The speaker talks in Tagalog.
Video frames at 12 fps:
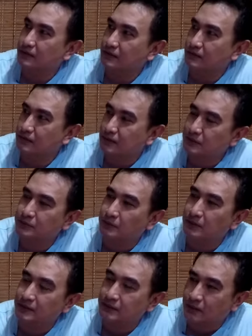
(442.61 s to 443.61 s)
this
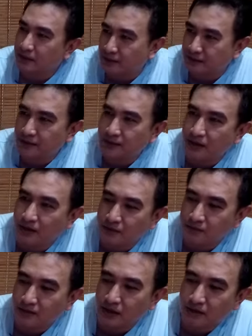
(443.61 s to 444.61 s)
one is a 90 gallon
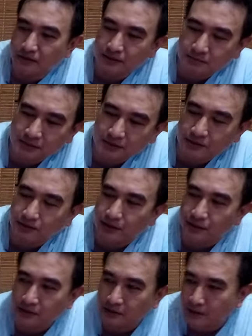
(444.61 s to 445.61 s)
tank tapos ito
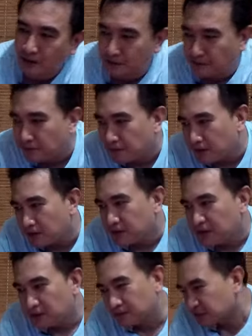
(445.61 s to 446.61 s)
900
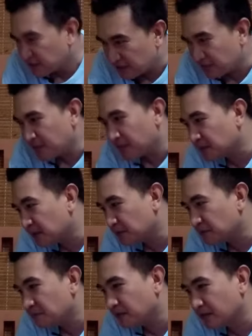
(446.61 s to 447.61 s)
consider natin yung
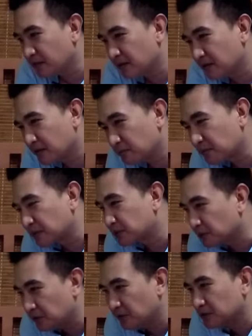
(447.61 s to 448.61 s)
mga
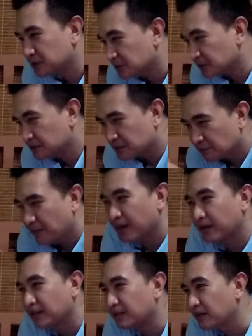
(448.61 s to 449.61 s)
pressure loss sa
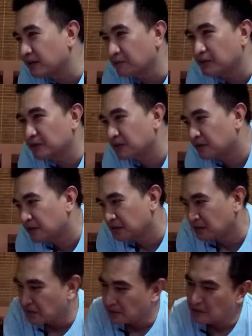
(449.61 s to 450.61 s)
paakyat ng water,
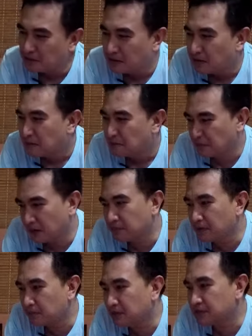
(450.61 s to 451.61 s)

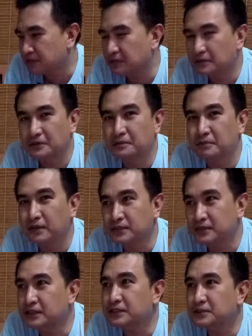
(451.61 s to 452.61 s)
probably siguro mga
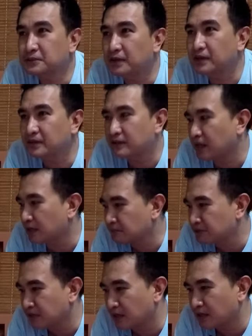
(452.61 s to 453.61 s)
6 to 8 times
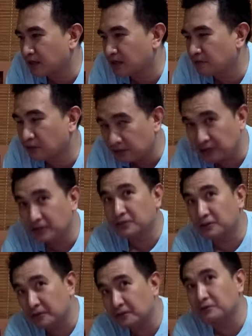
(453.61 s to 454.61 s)
ang water
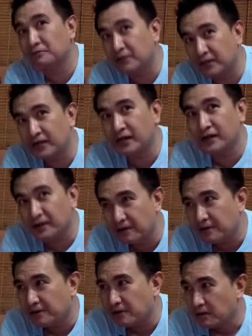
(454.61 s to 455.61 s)
turnover, turnover niya. Turnover
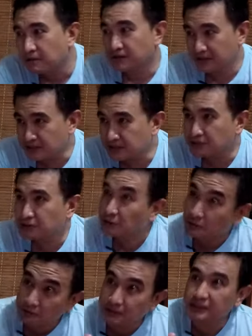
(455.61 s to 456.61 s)
niya. Yes. Oh, so
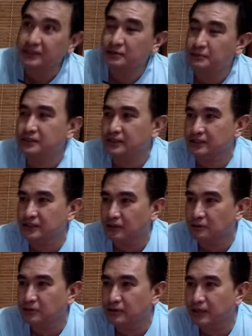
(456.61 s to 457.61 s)
which is which is a
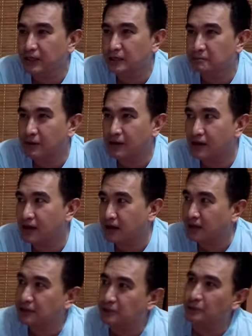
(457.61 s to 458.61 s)
good thing pagka
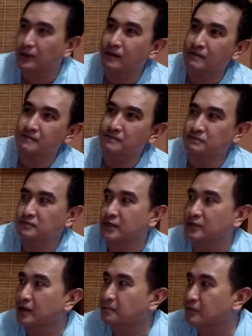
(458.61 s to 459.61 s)
ganito ang
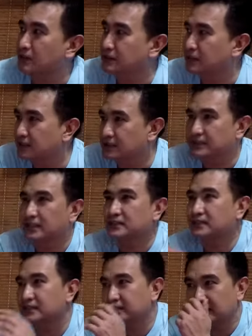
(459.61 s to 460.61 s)
setup mo kasi discuss
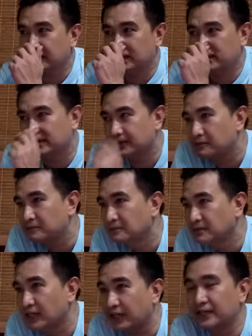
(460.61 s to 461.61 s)
kasi needs
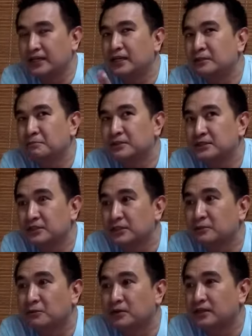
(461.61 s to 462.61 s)
clean and pristine
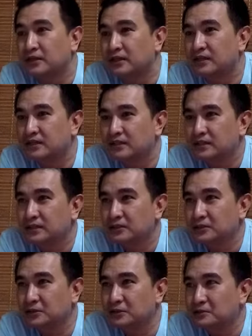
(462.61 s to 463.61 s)
water.
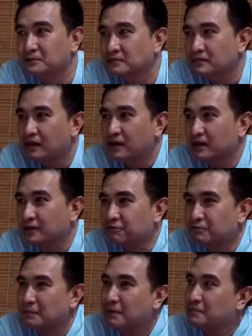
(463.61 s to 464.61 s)
So if
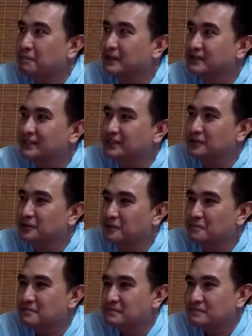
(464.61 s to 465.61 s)
mapapansin
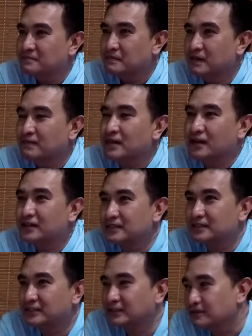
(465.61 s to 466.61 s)
niyo, the tank
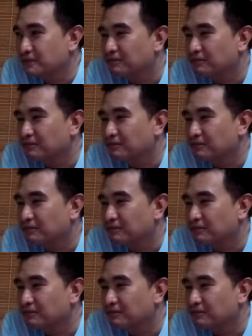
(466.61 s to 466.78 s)
is